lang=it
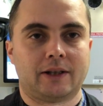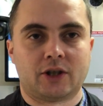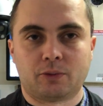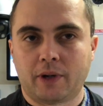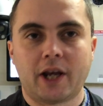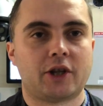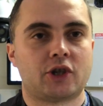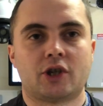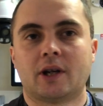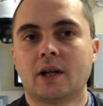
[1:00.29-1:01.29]
di
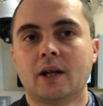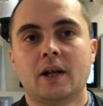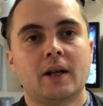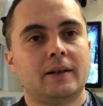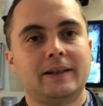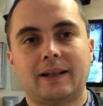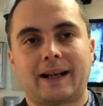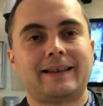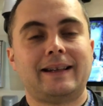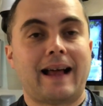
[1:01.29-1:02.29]
switch, di
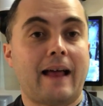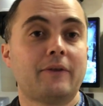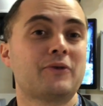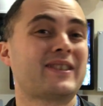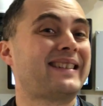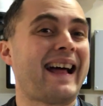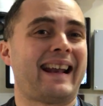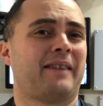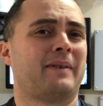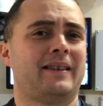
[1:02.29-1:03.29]
reti LAN, non
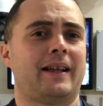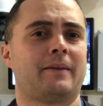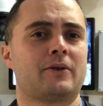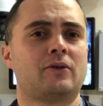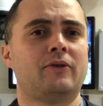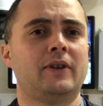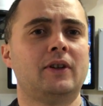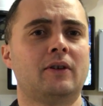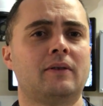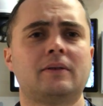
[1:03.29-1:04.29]
stare a guardare questo
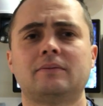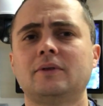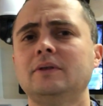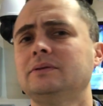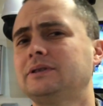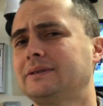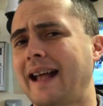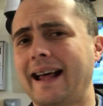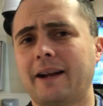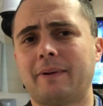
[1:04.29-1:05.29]
video, non
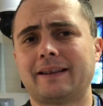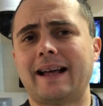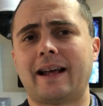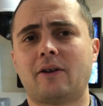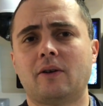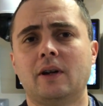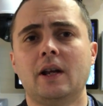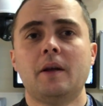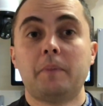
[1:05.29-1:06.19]
stare a guardarlo,